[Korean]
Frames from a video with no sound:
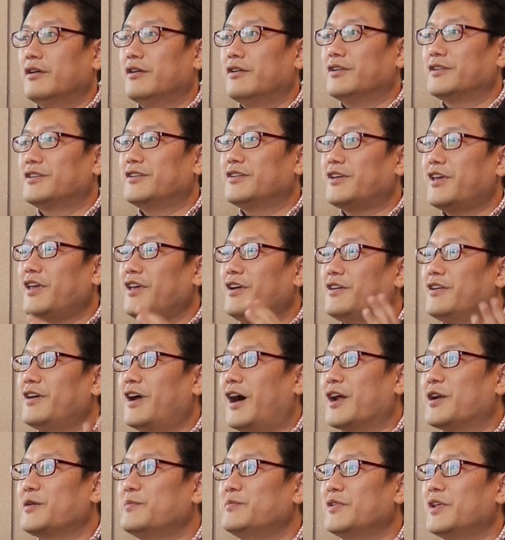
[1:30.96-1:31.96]
어떻게 이걸
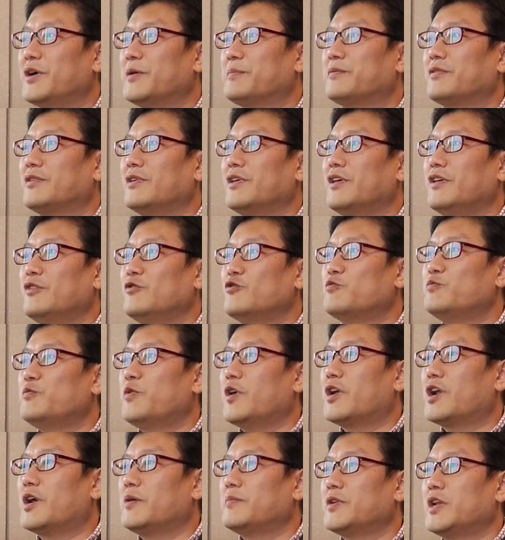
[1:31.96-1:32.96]
아름답게
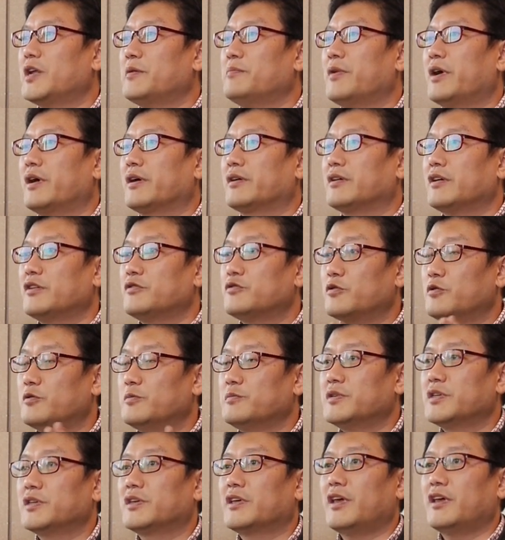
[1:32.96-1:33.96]
육바람일에 맞게
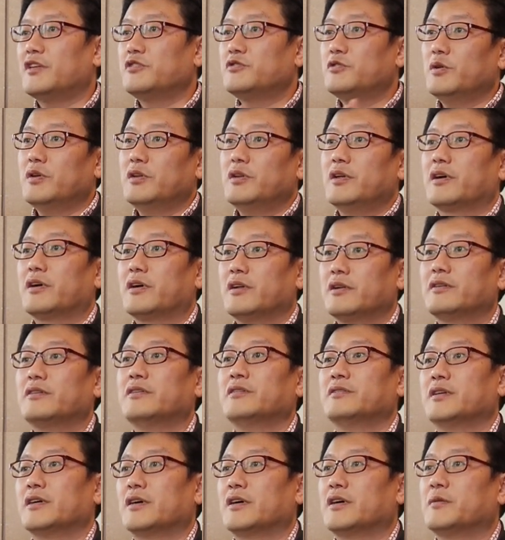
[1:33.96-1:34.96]
조금씩 개조해 나갈
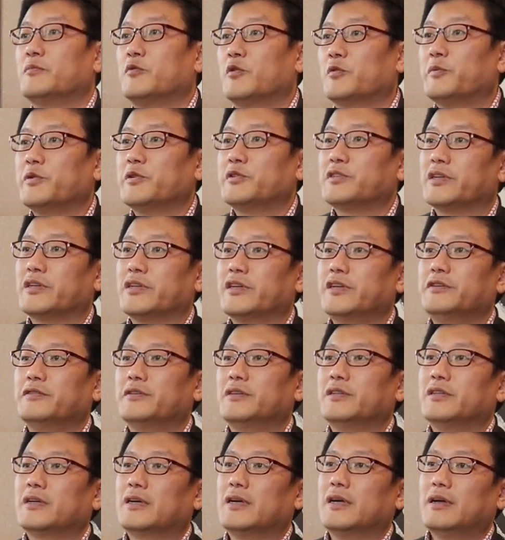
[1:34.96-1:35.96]
거냐가 목표잖아요.
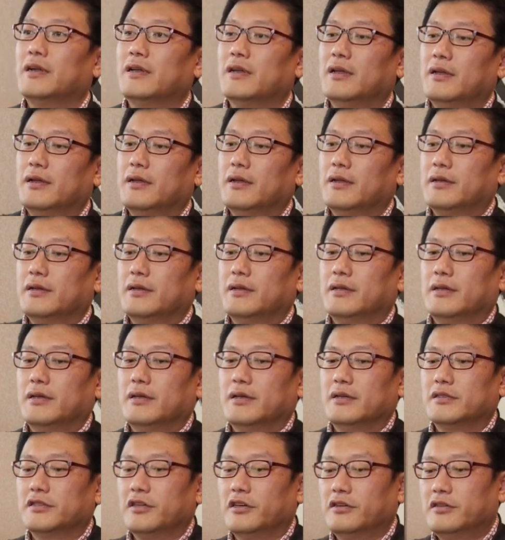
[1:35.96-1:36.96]
그러니까
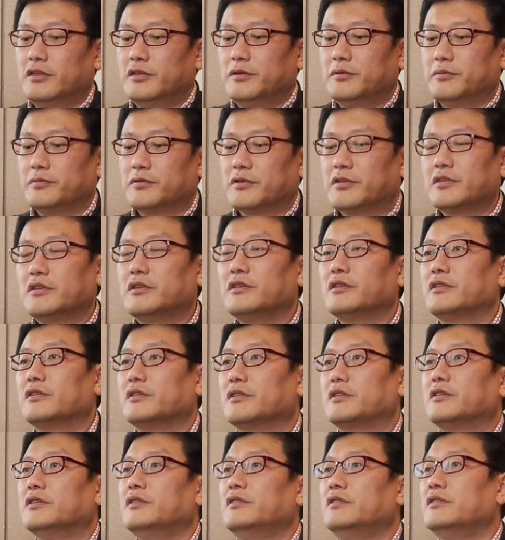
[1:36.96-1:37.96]
이 선을 그,
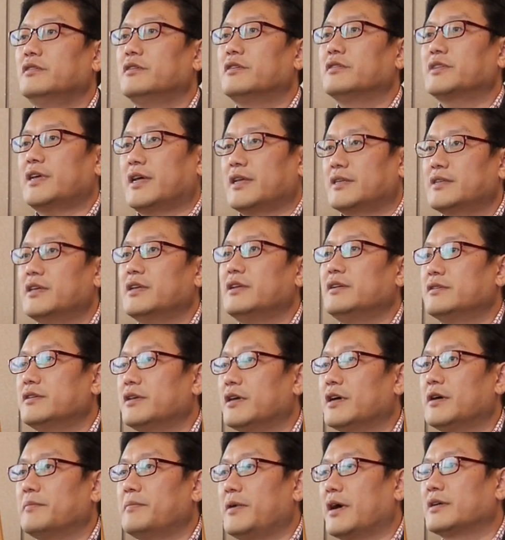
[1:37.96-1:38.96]
긋는 것 자체를
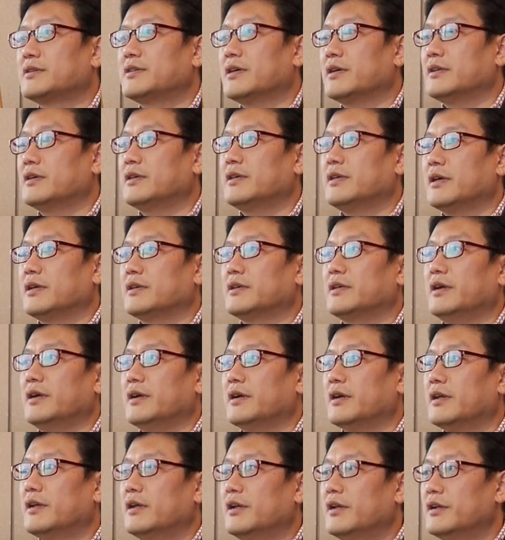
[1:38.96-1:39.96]
제가 막자는 게
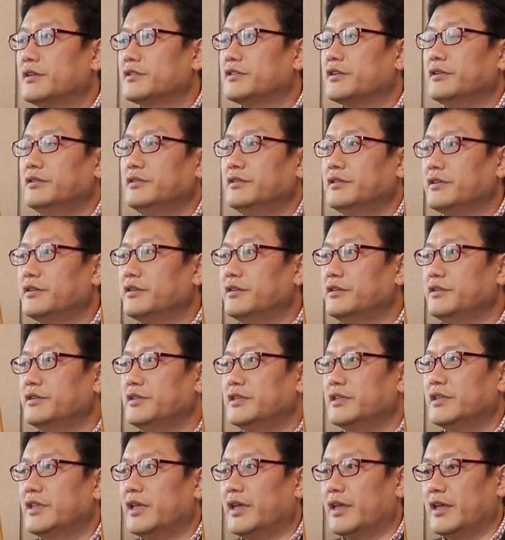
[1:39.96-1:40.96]
아니라 선은
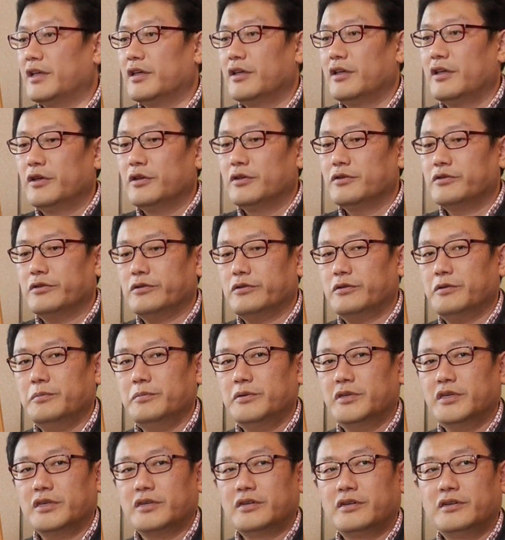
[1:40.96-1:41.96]
그으시되
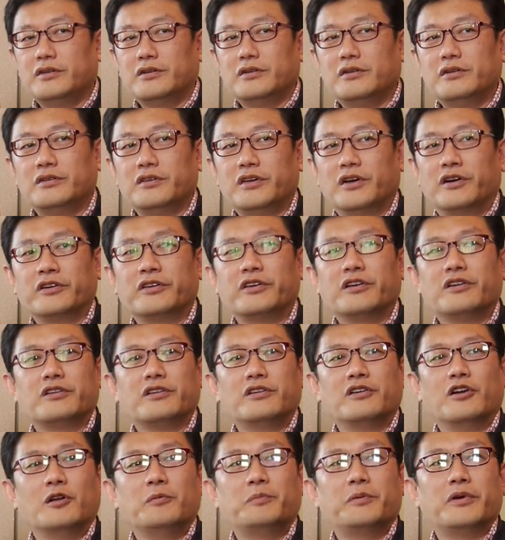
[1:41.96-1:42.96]
조금씩 그
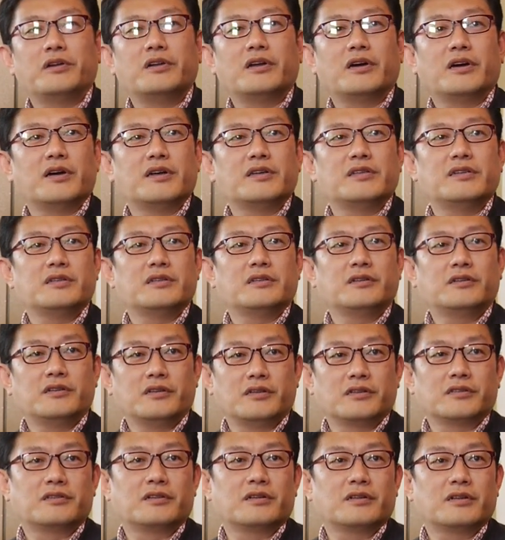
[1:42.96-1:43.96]
영역을 넓혀 나가시는
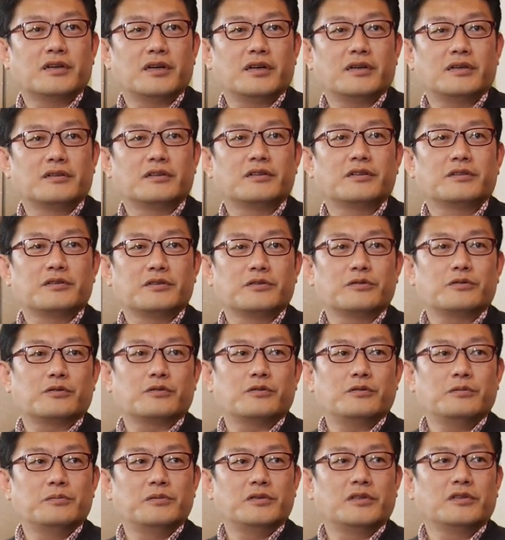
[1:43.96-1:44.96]
건 어떨까 하는 거죠.
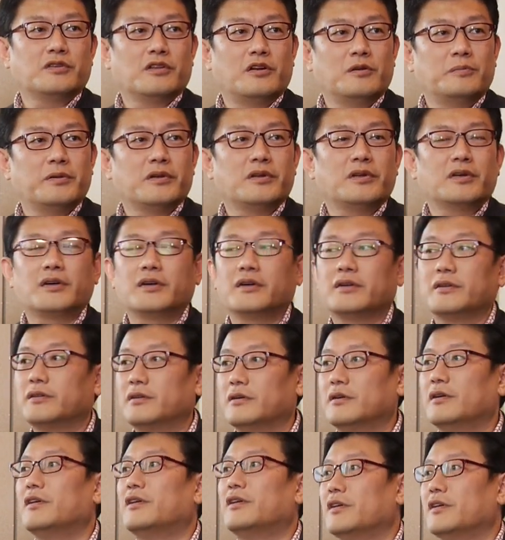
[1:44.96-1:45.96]
조금씩 넓혀 나가는.
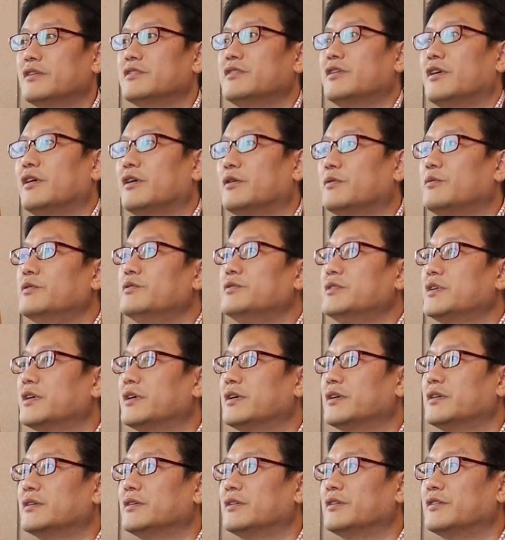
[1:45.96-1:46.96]
제가
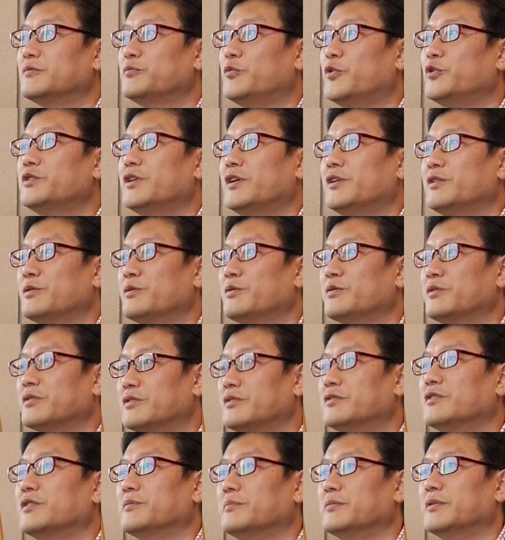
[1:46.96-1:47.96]
권장하는 건 보살도는
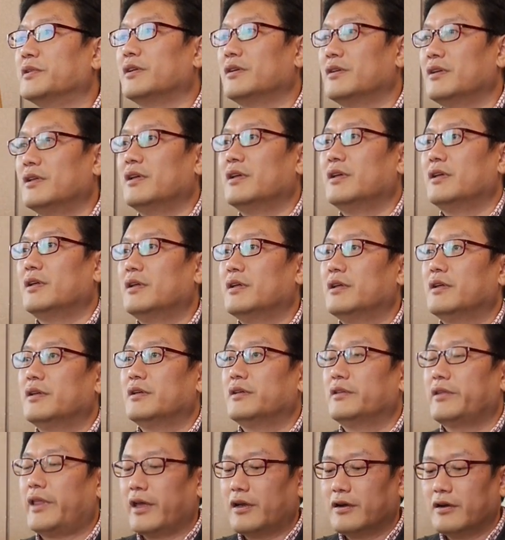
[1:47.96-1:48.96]
그겁니다.
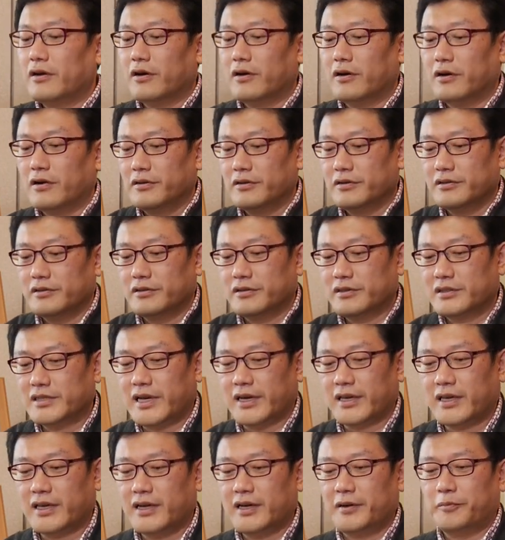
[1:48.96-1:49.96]
내 거
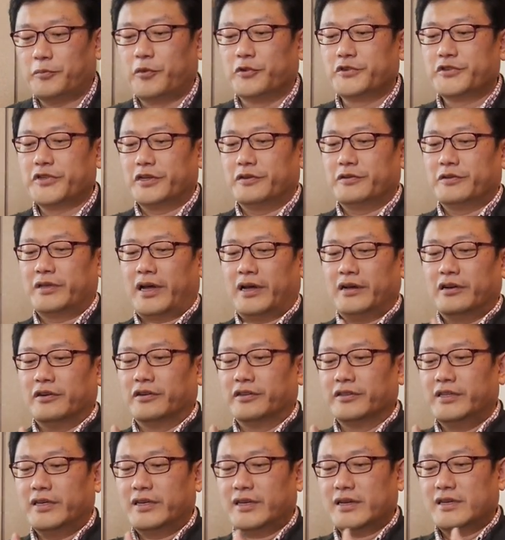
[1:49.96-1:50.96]
자기가 보세요. 나는
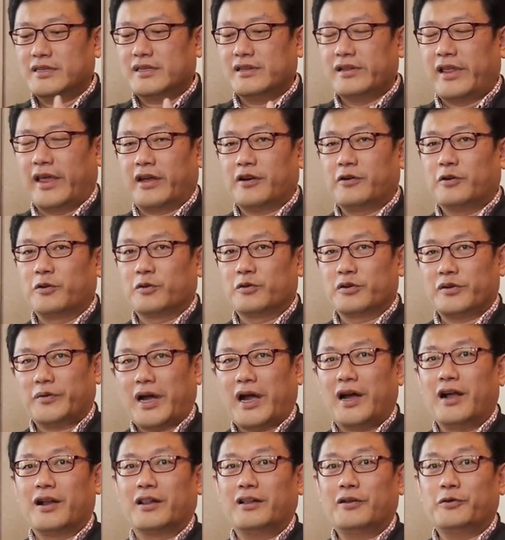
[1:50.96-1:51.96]
어디까지 내 거로
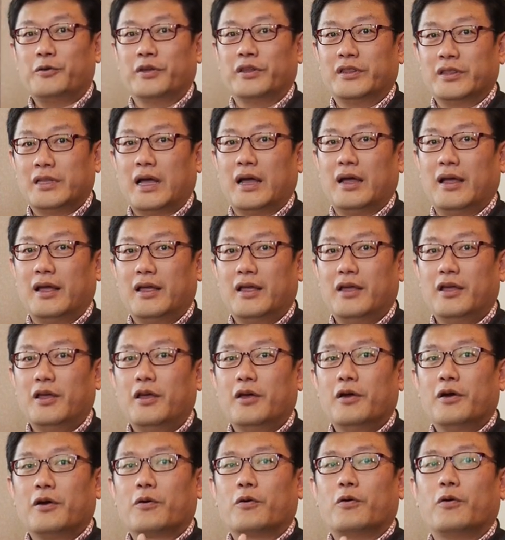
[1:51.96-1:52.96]
알고 있나.
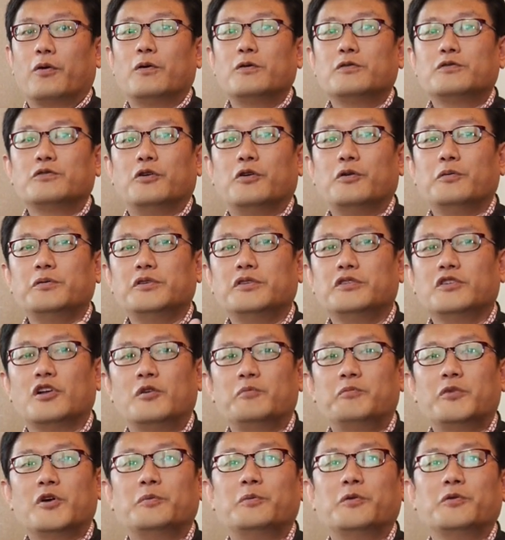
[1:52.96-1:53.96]
그걸 조 훨씬
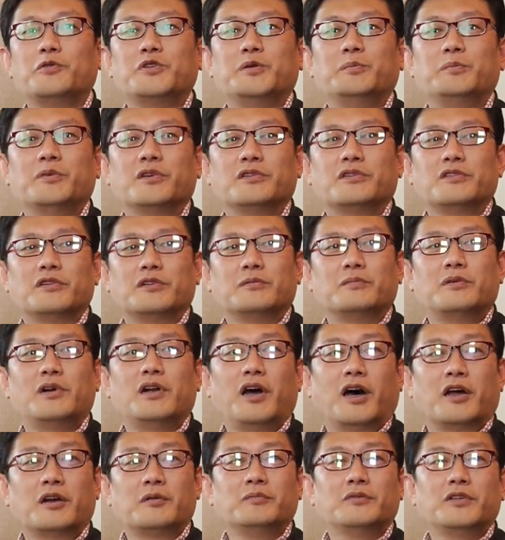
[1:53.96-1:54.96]
넓혀보시면 정말
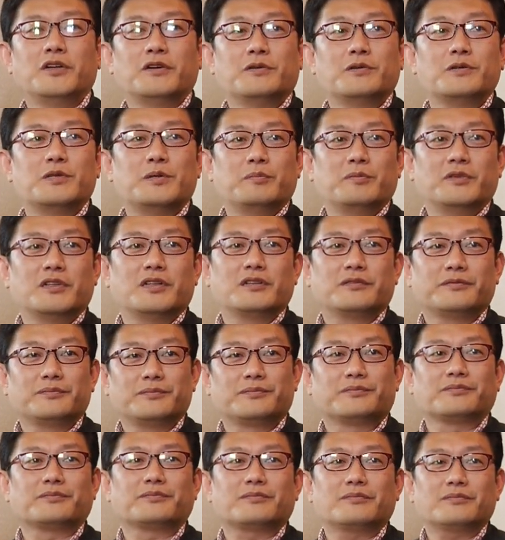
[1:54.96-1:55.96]
아름다워집니다.
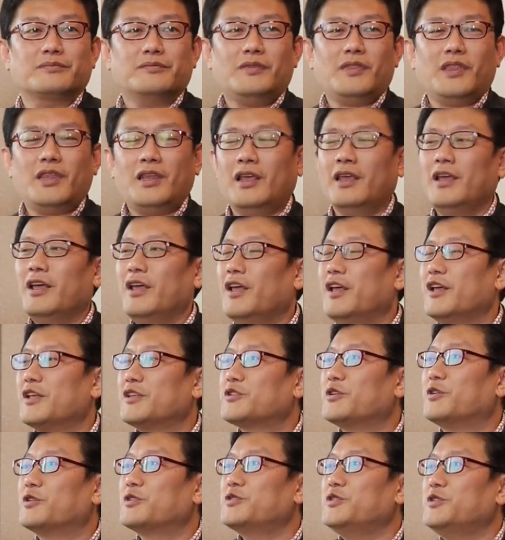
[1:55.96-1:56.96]

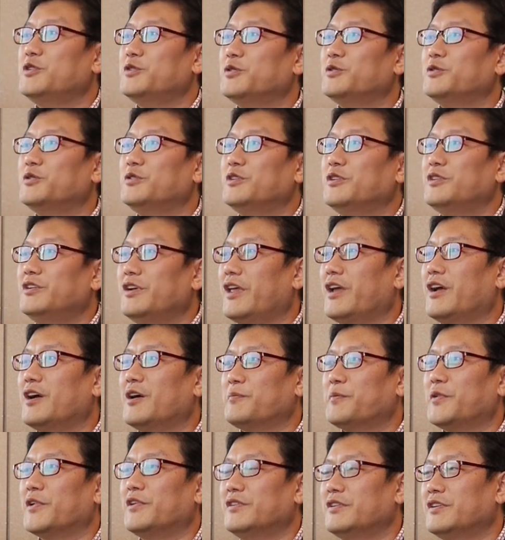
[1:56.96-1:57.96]
정치도 늘
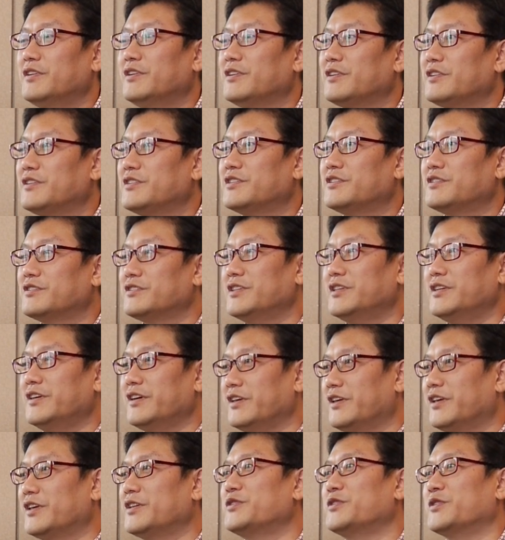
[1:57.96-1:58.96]
내가 편드는 그 정치가
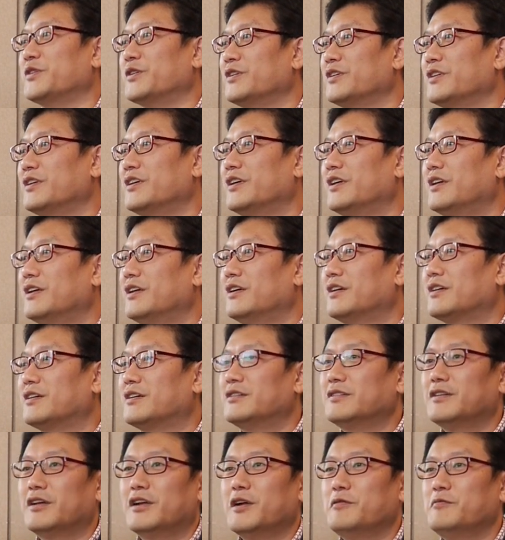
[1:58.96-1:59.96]
있겠죠.
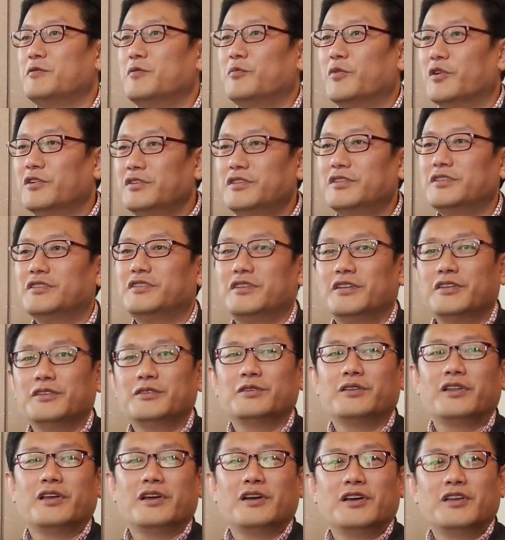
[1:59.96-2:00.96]
그 사람은 뭔 짓을
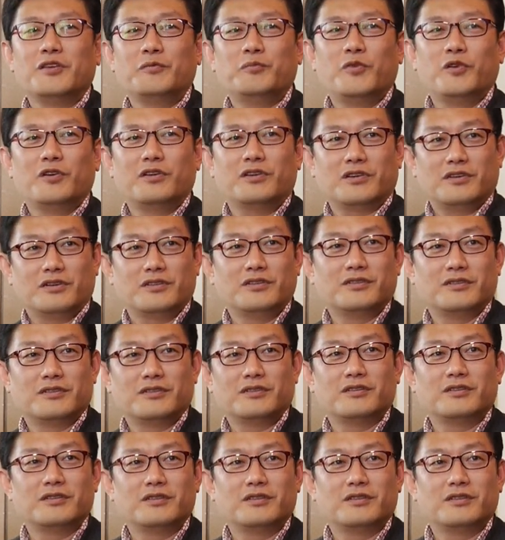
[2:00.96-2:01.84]
해도 내가 이뻐, 그,